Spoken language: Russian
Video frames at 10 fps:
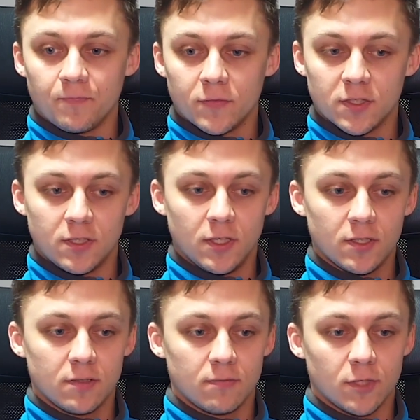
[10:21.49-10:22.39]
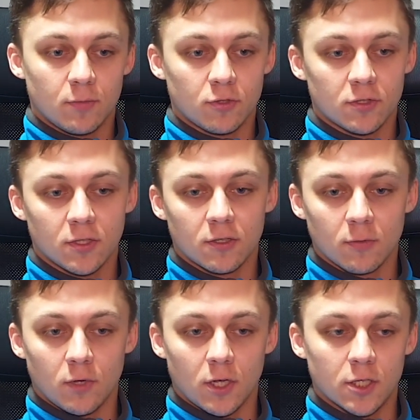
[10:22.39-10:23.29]
Здесь я просто
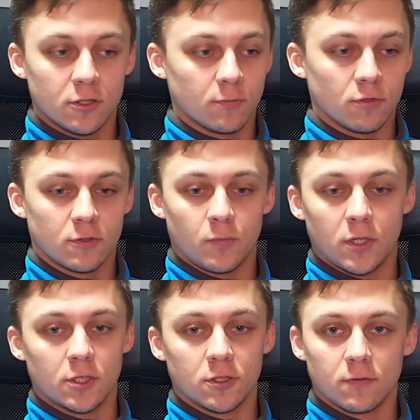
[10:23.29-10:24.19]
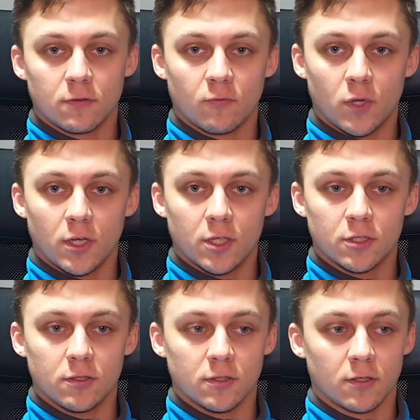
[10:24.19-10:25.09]
открыл багажник, просто положил все в
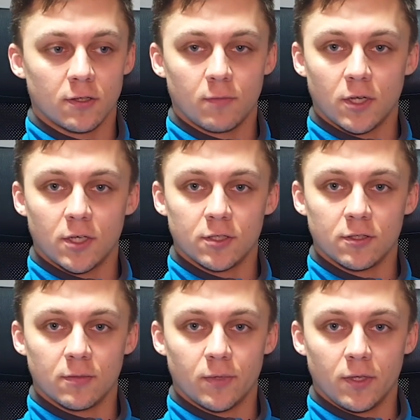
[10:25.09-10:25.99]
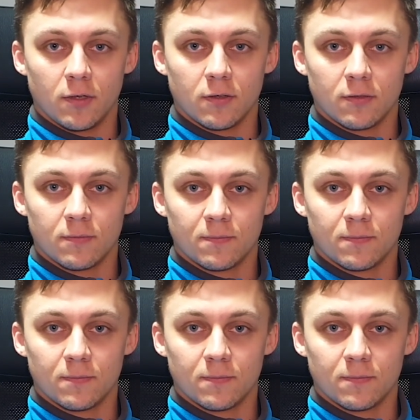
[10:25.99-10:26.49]
багажник, закрыл багажник и поехал.